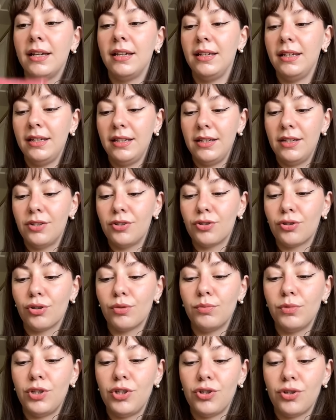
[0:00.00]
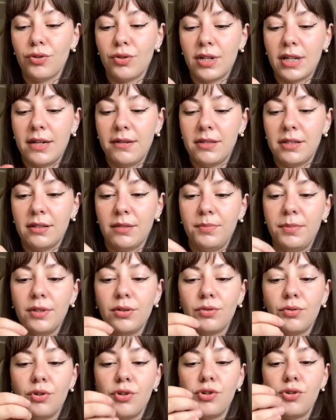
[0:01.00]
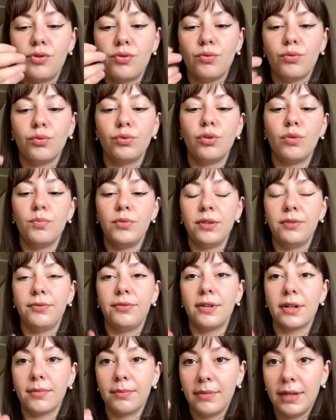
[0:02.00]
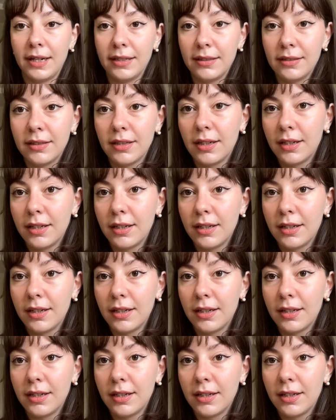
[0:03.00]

и что мне еще нравится, во-первых, очень удобный формат,